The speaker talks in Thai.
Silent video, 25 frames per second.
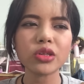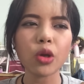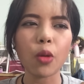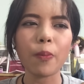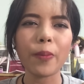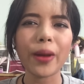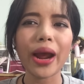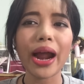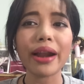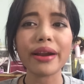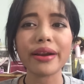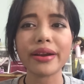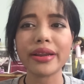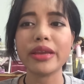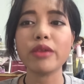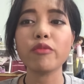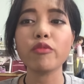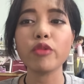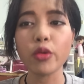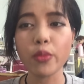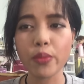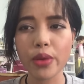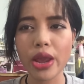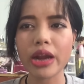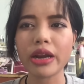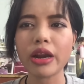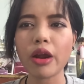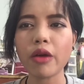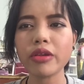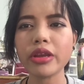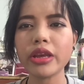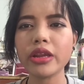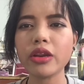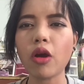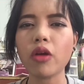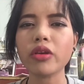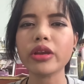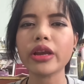จบการรีวิวเพียงเท่า
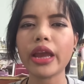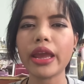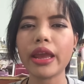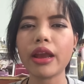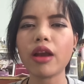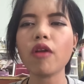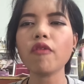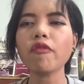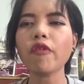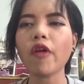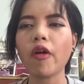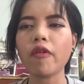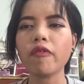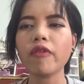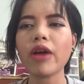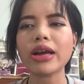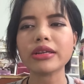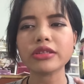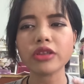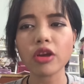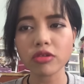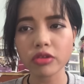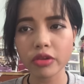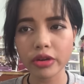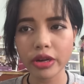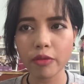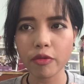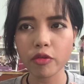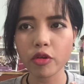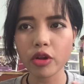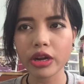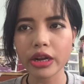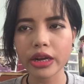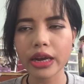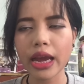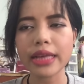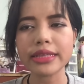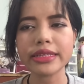นี้เนาะยังไงเอฟก็ขอฝากช่องช่องนี้ไว้ด้
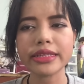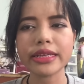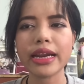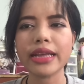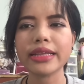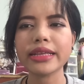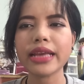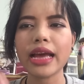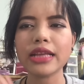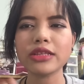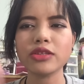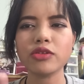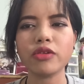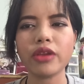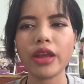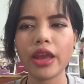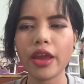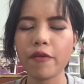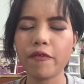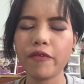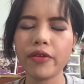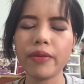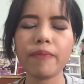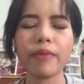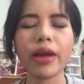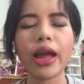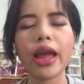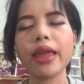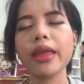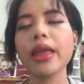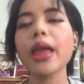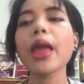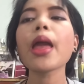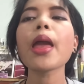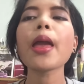วยละกันสัญญาจุด ffi